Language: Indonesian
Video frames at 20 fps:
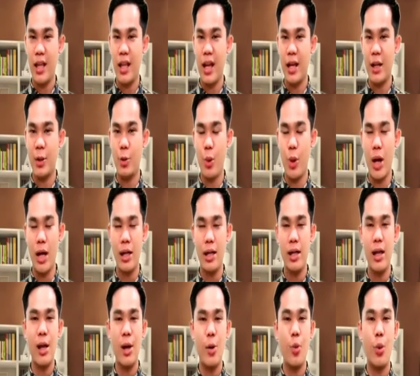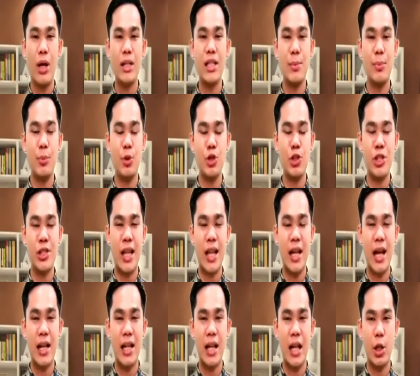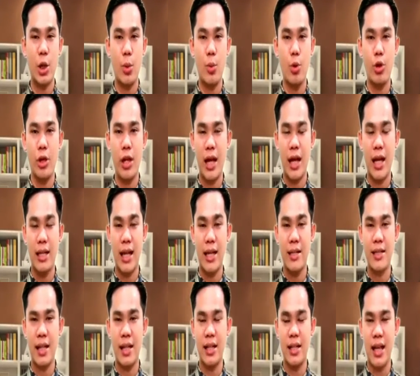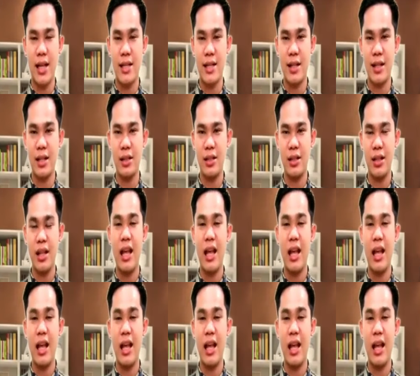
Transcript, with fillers: Yang kedua, wajib mencuci tangan atau menggunakan hand sanitizer.